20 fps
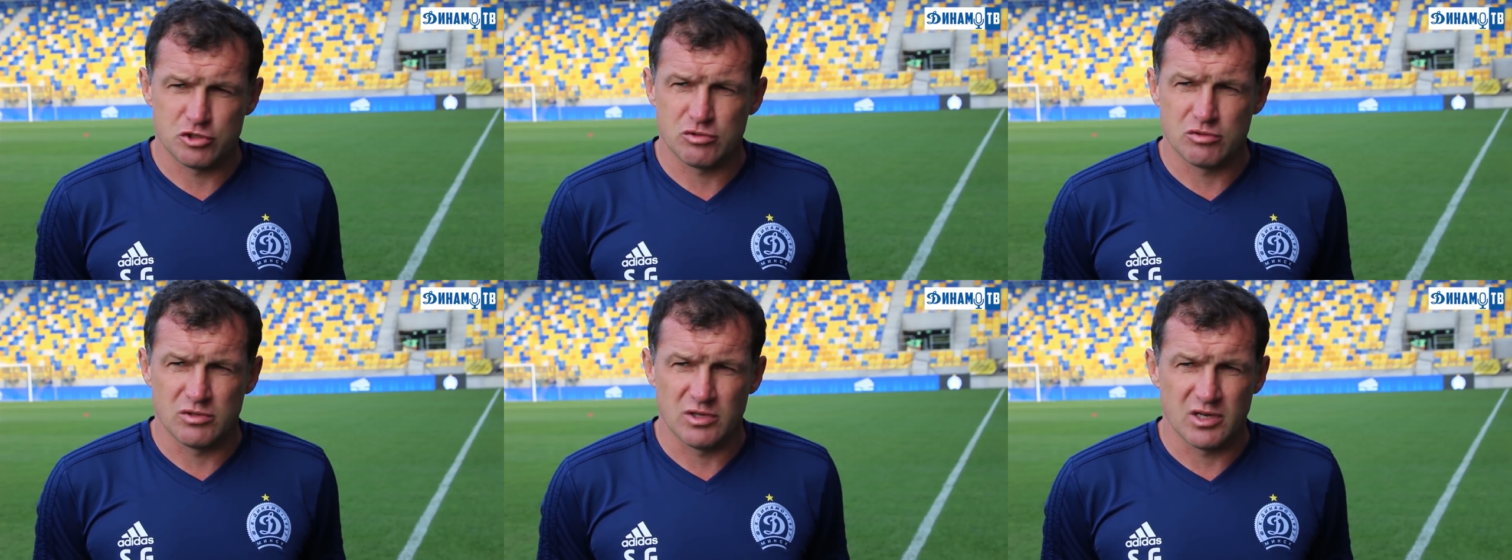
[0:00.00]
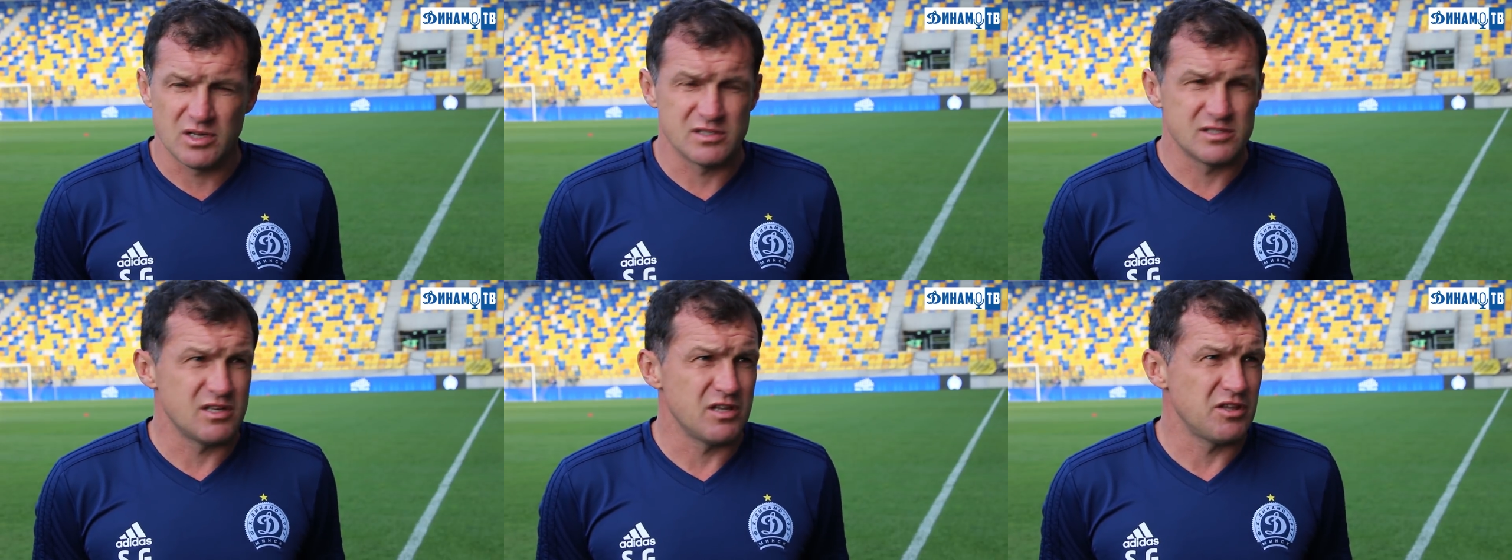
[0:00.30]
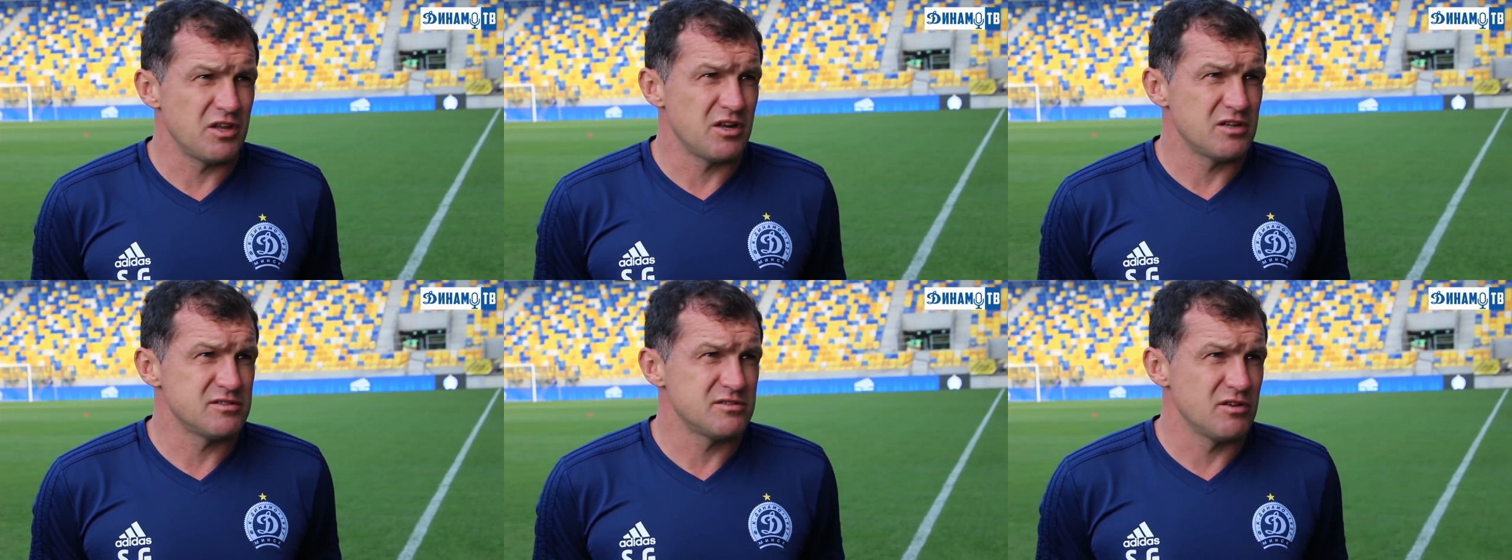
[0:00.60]
что до
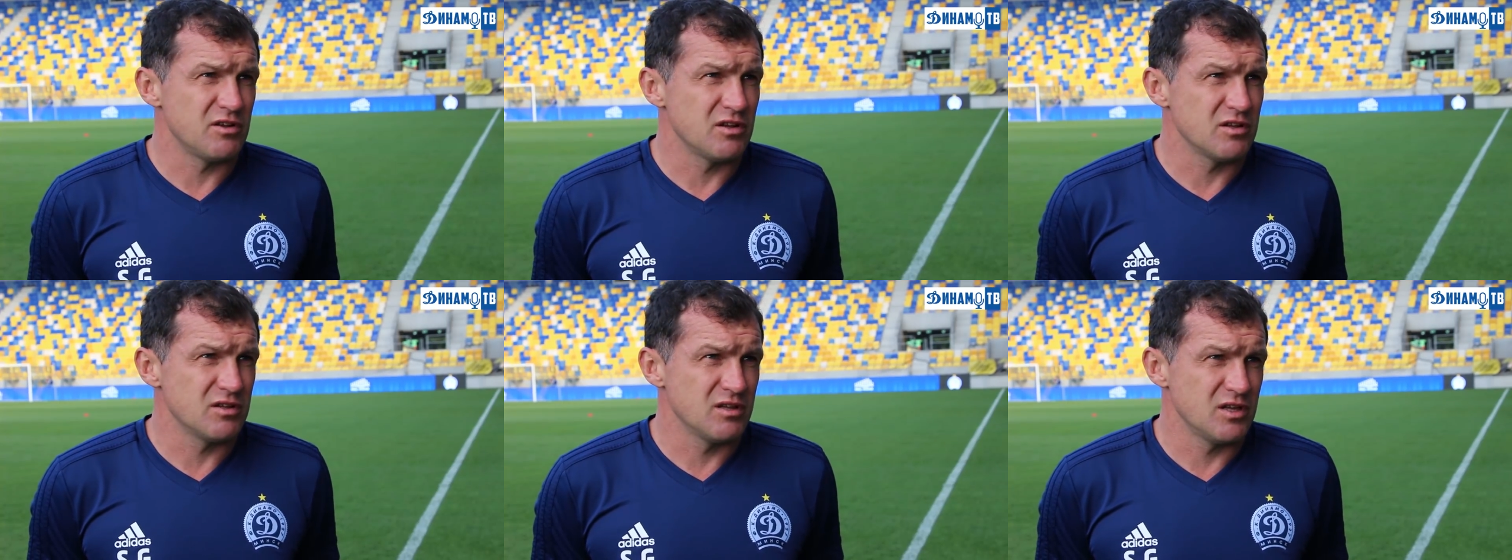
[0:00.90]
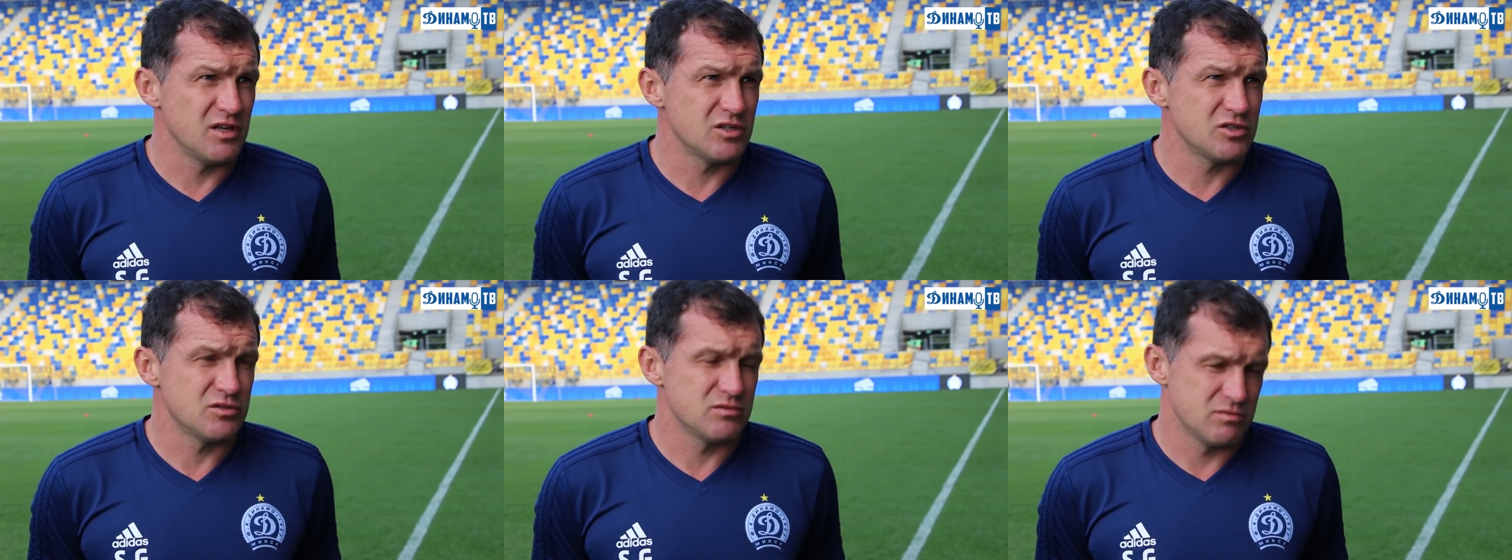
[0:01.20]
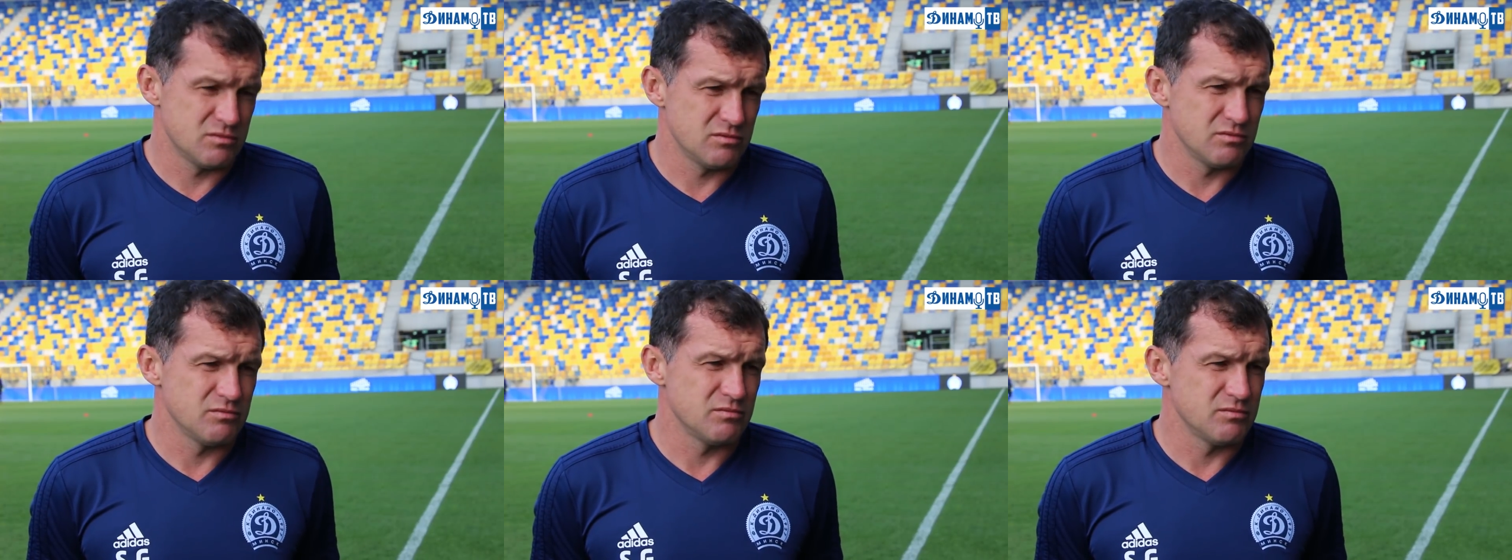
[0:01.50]
конца трассы наш
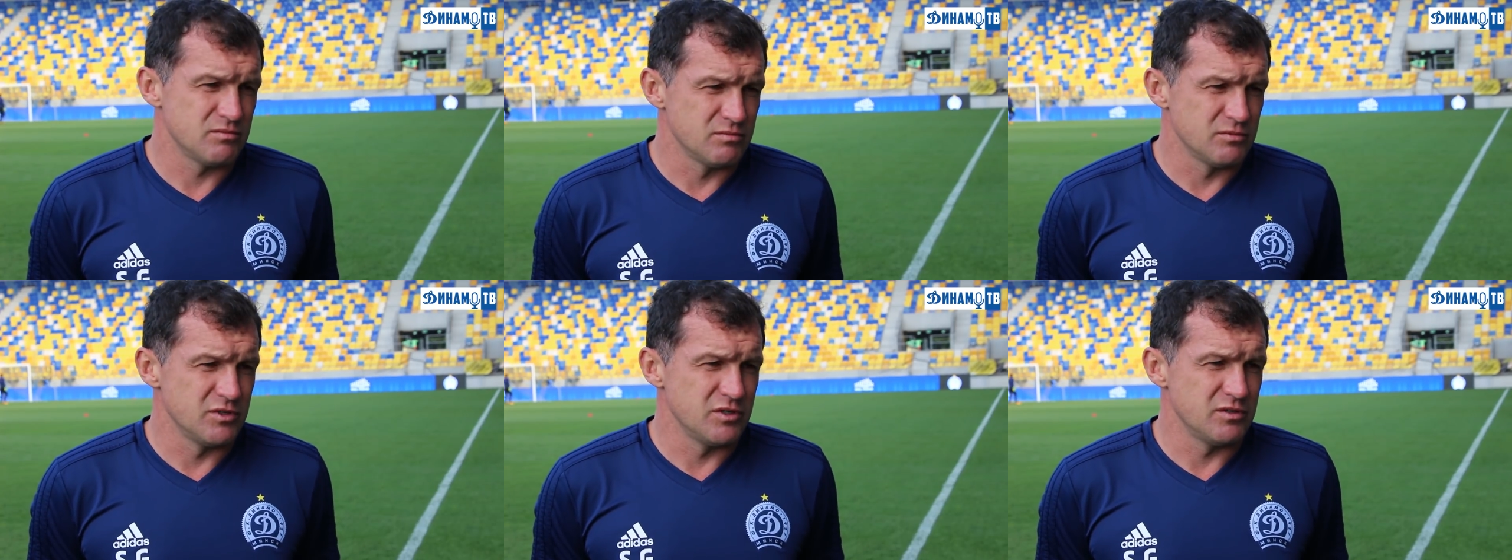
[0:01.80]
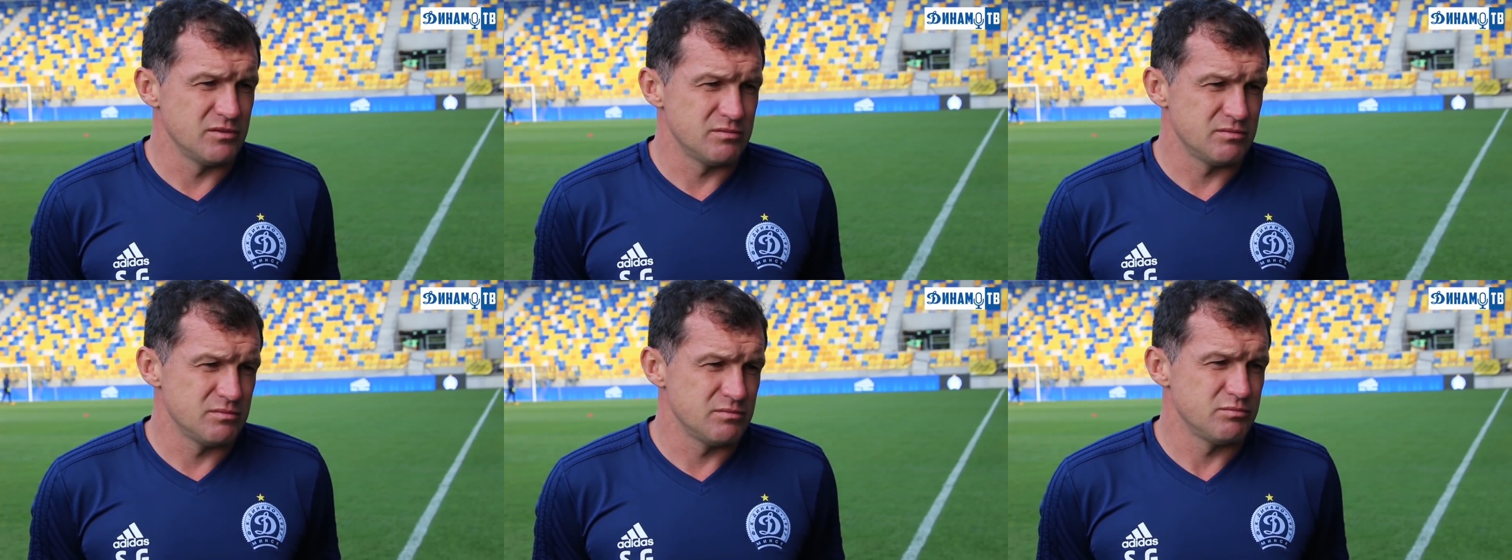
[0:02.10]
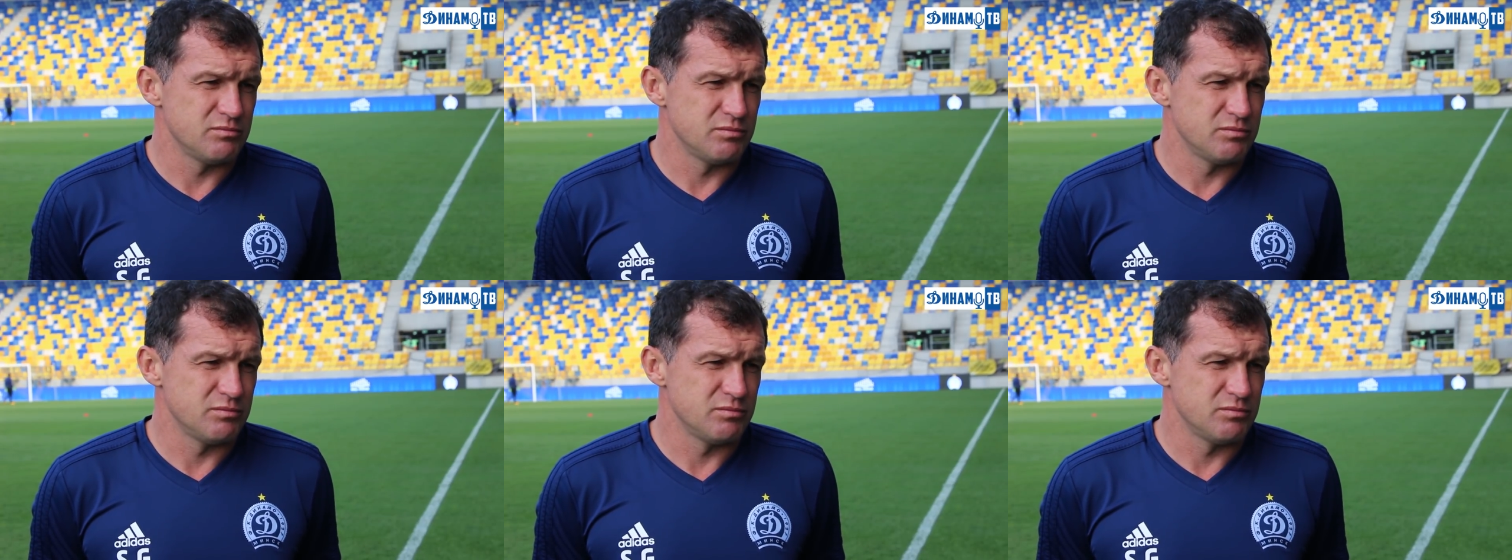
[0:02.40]
мы э,